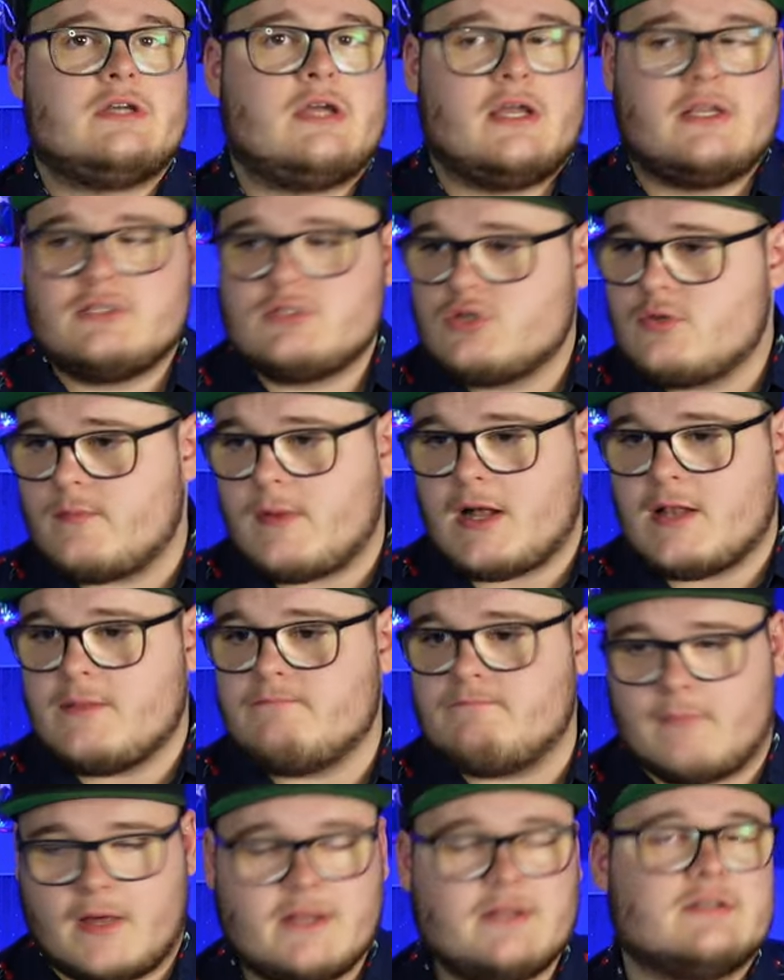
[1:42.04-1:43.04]
eines
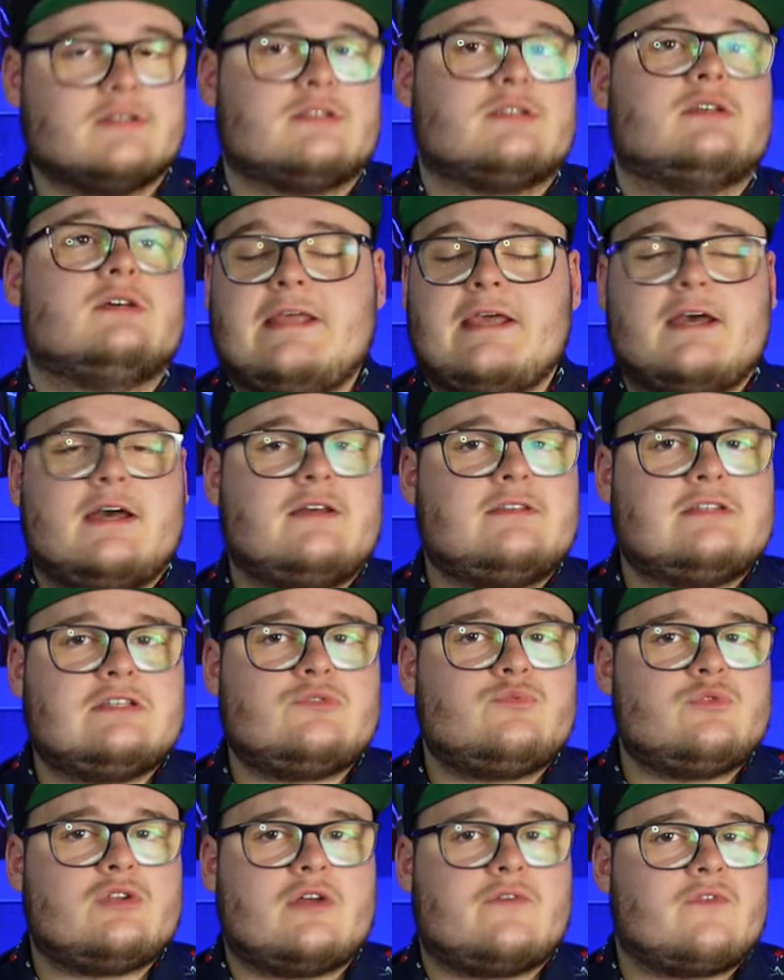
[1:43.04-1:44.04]
normalen Mannes, der
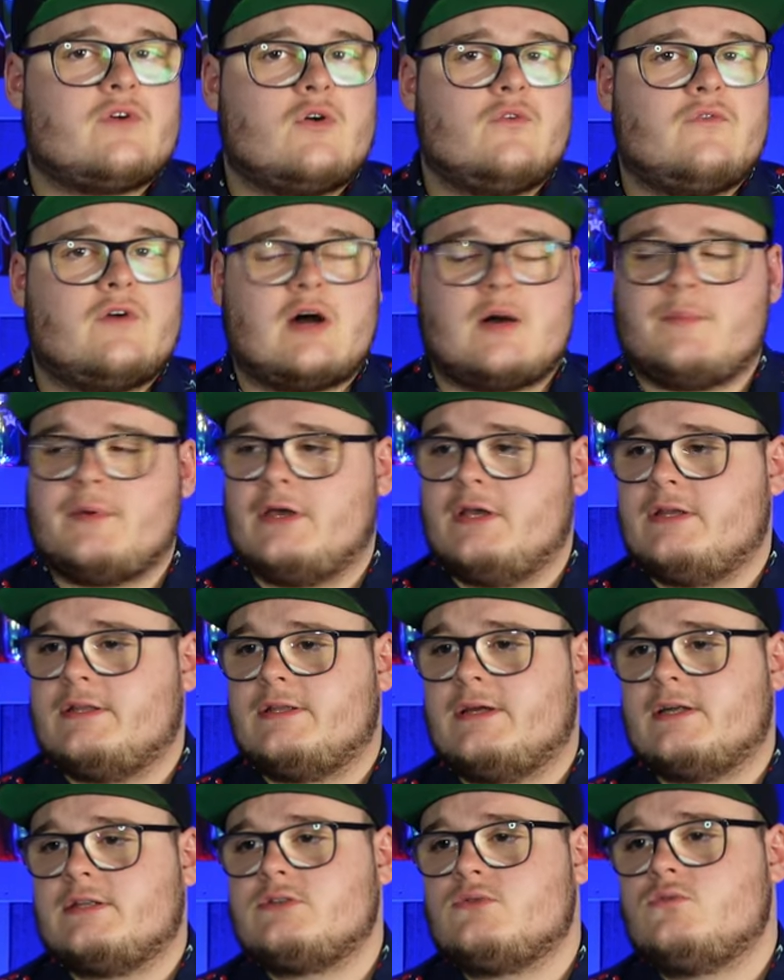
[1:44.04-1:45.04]
sich mit einer Frau
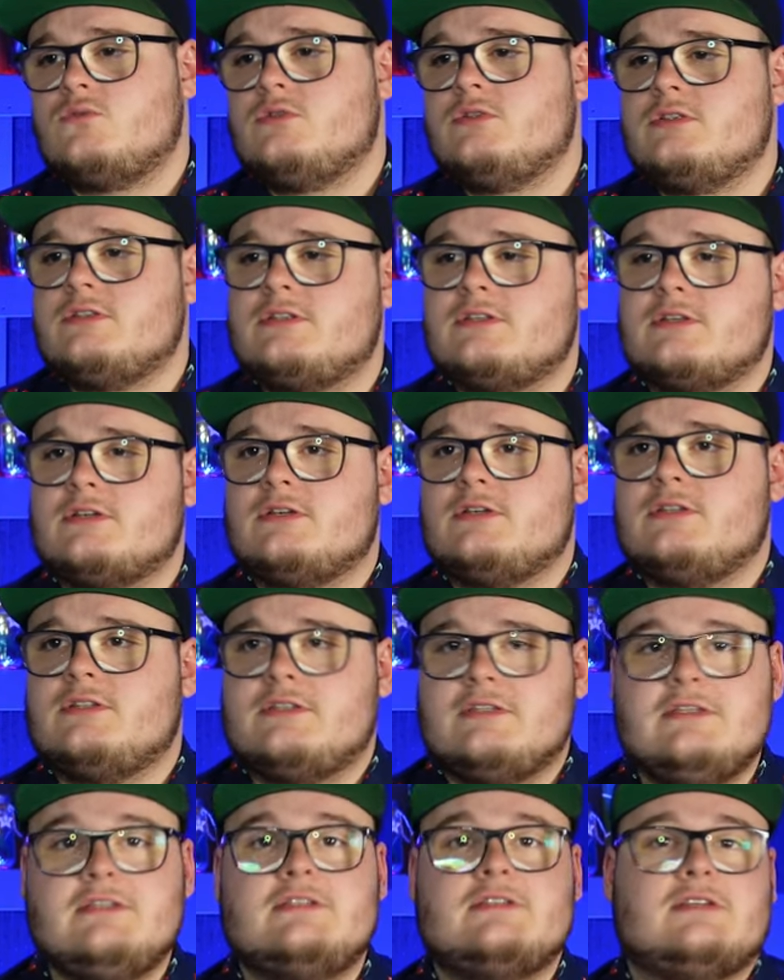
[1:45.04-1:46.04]
verabredet hat und äh,
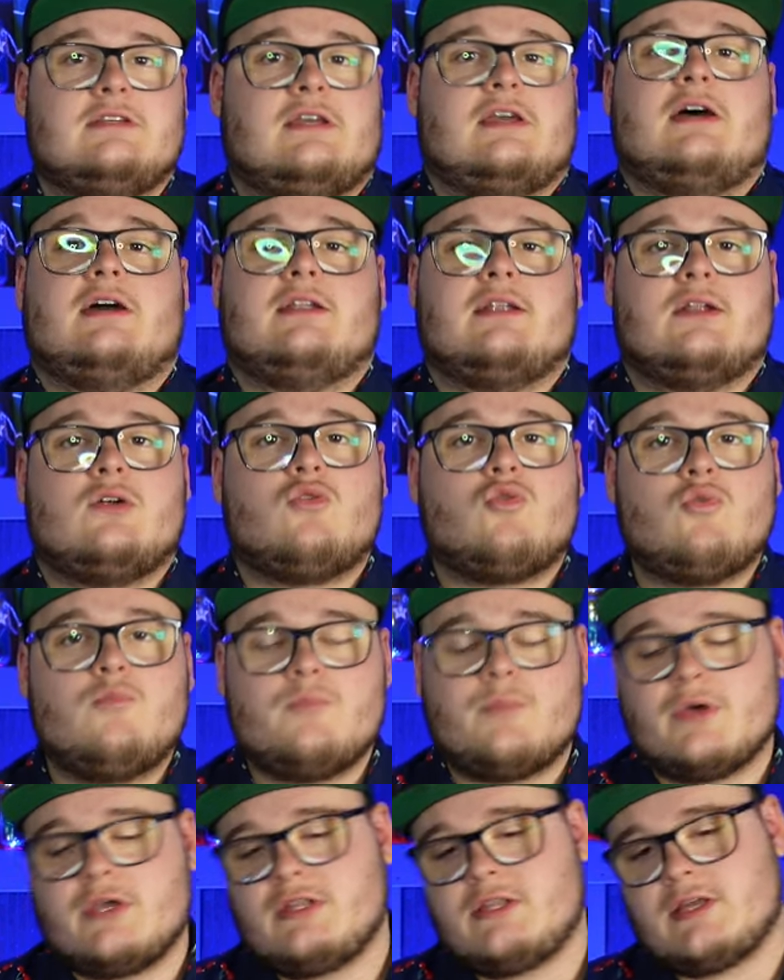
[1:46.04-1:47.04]
diese er dann auch
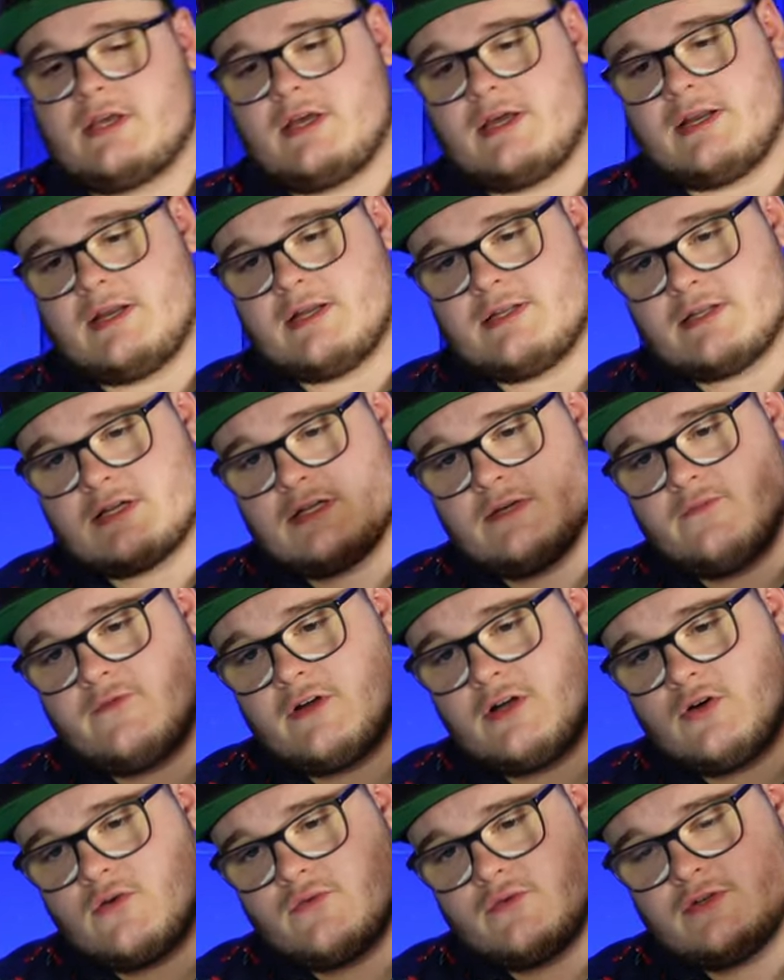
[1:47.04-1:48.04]
umbringt. Er ändert dann im
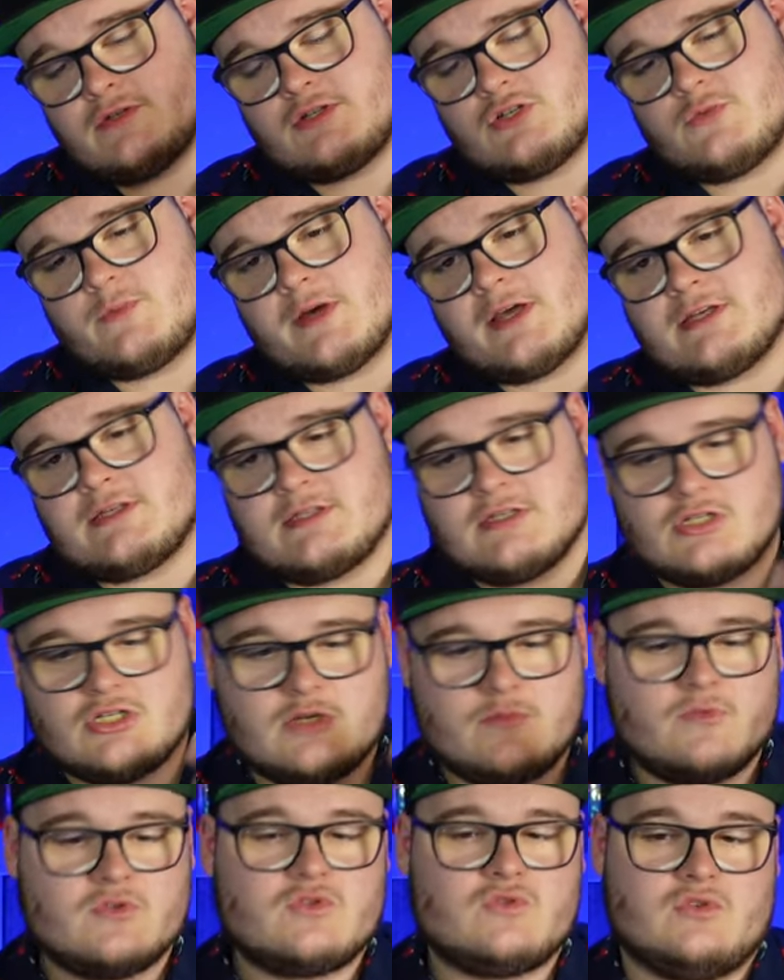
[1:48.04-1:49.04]
Verlauf des Gesprächs die
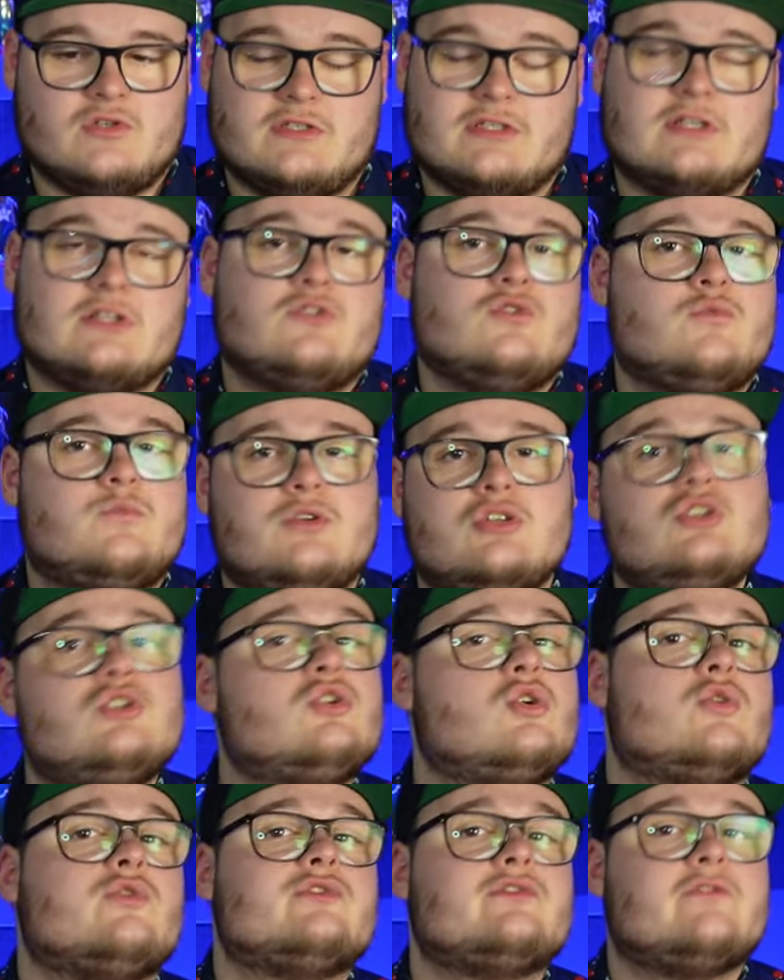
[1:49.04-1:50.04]
Stimme zu dieser typischen
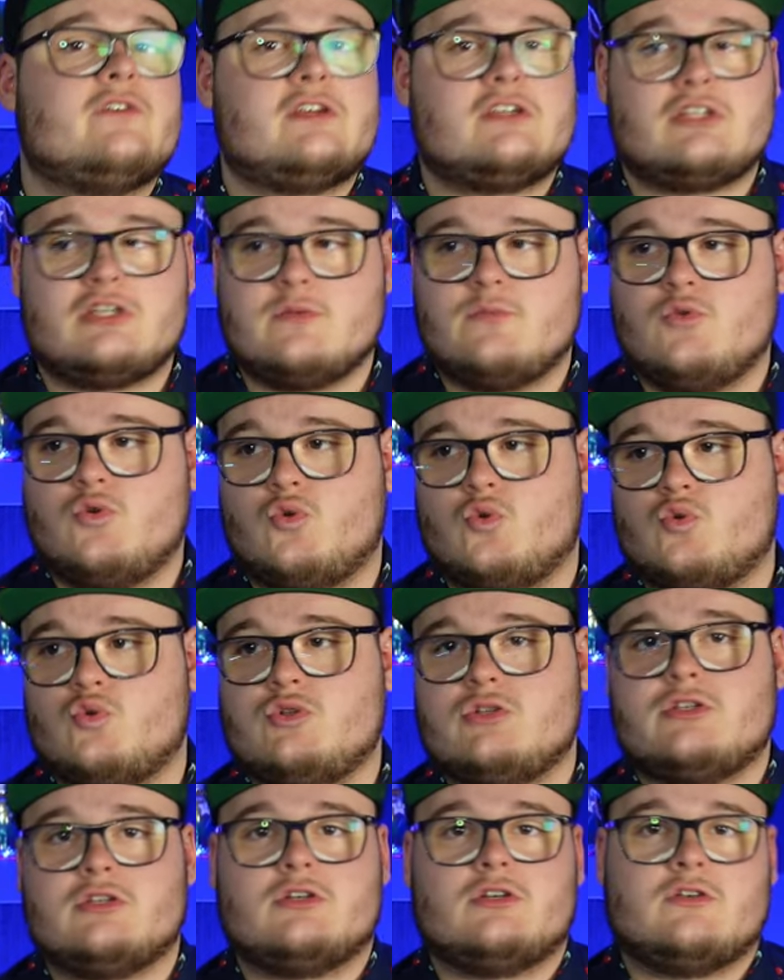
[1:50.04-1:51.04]
Ghostface-Stimme
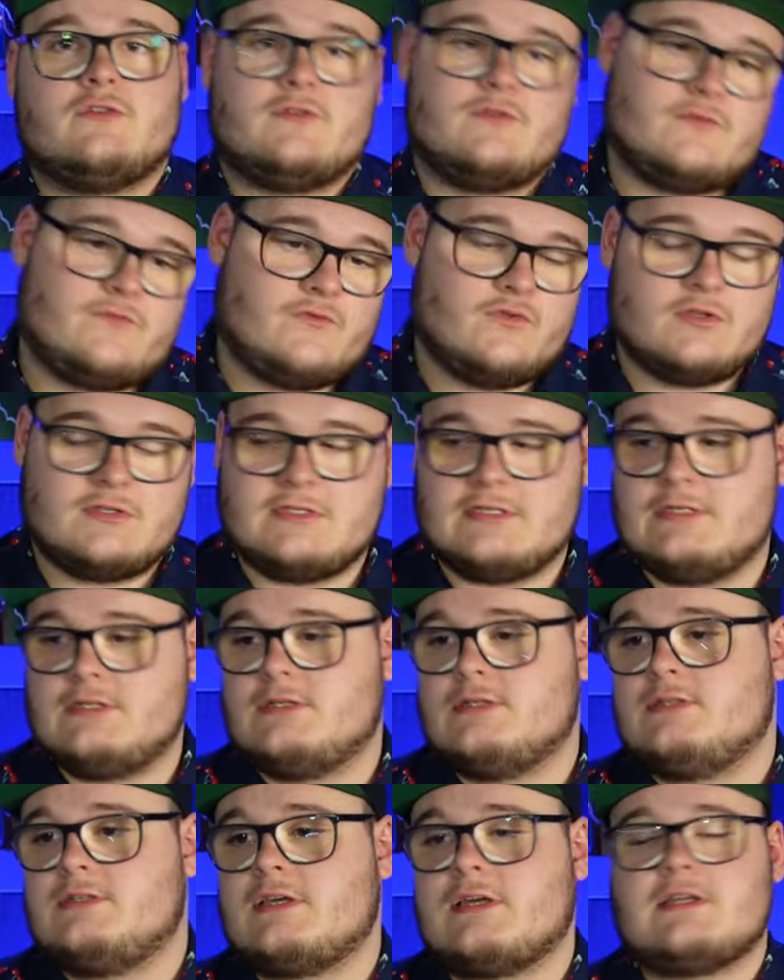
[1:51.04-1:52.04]
und äh, führt sie in
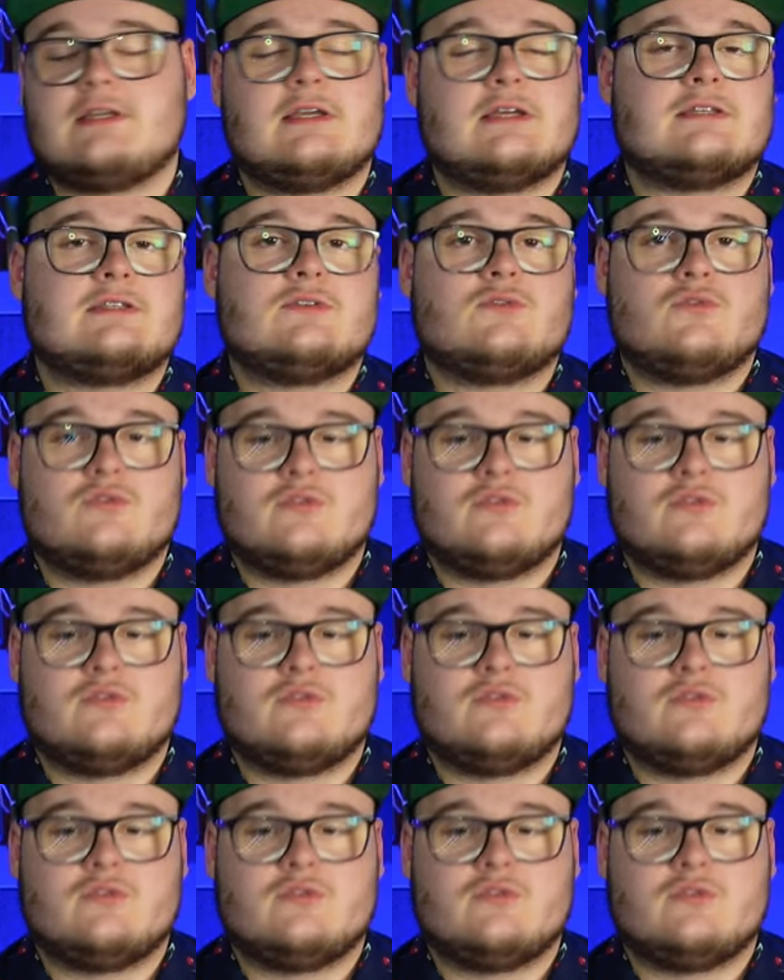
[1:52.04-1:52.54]
eine Seitengasse